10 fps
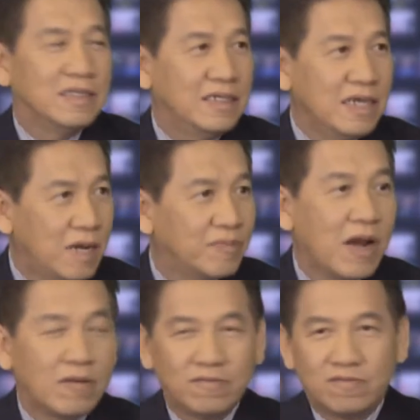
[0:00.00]
những cái hợp
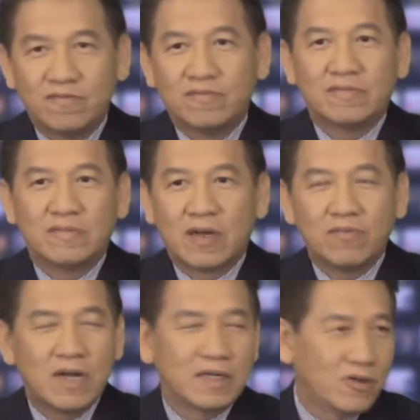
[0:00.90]
đồng
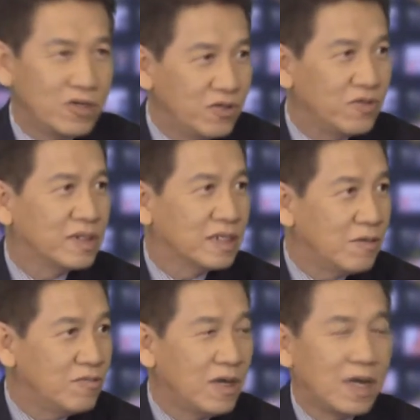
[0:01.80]
không cần nói chuyện
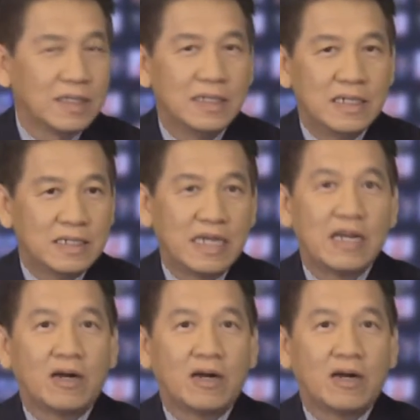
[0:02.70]
không cần này